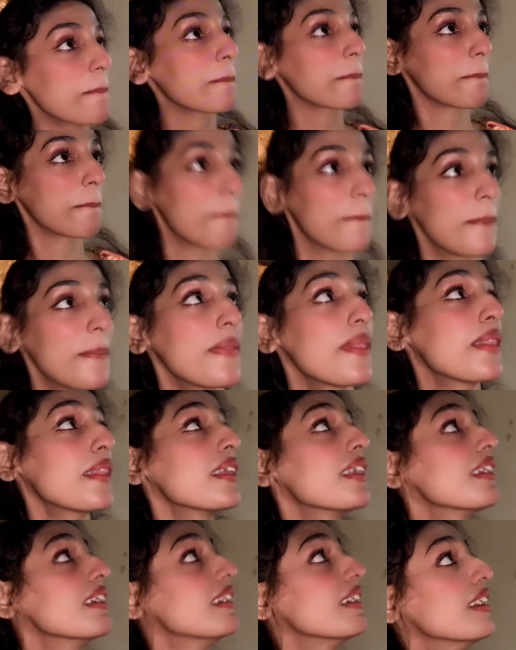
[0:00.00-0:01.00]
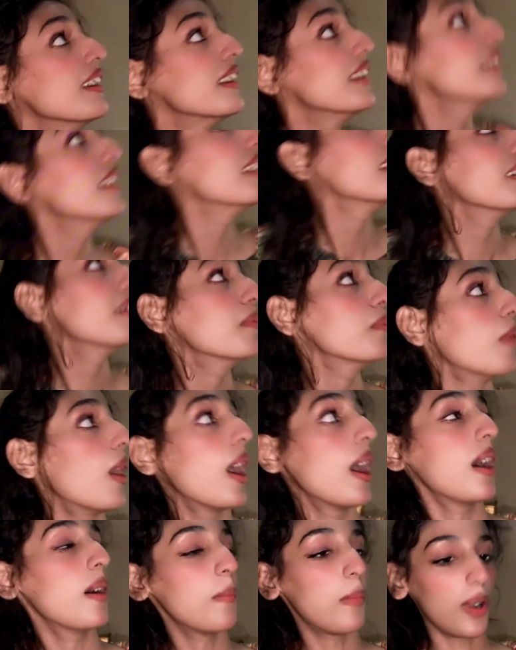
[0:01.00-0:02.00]
सारी डॉले हो जाएंगे
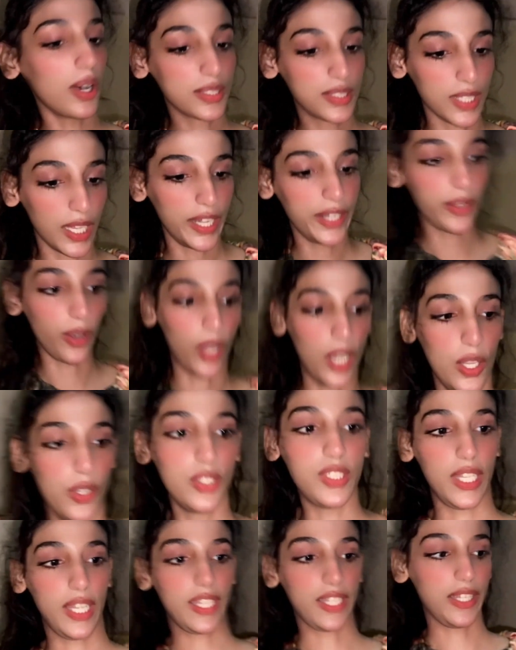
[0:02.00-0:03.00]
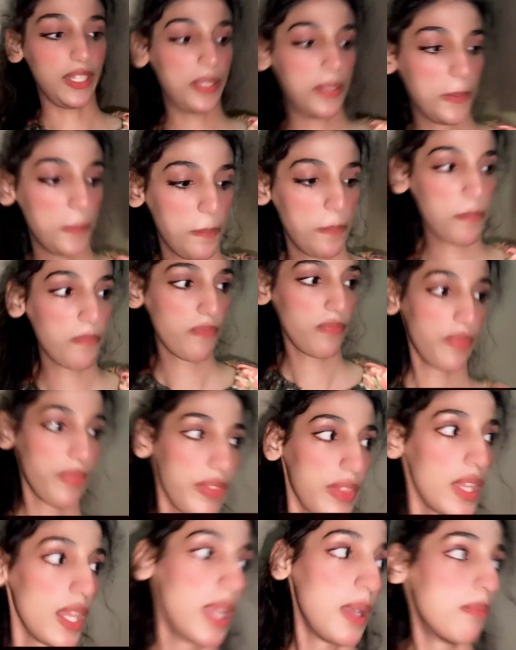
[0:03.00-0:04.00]
हाँ बहुत सारे डॉले हो जाएंगे
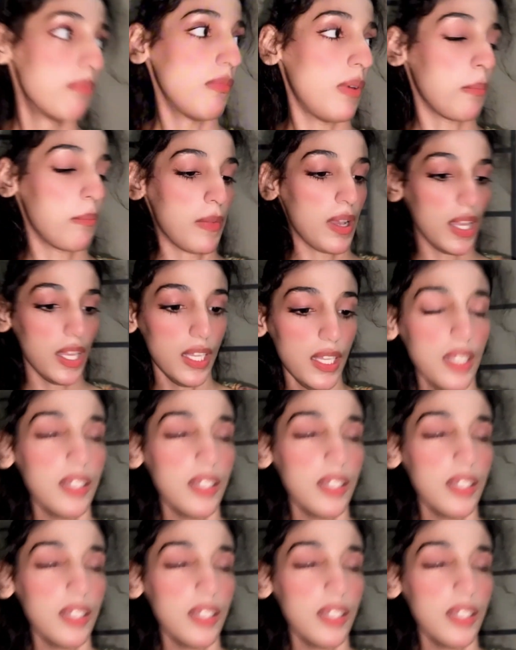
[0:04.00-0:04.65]
मम्मा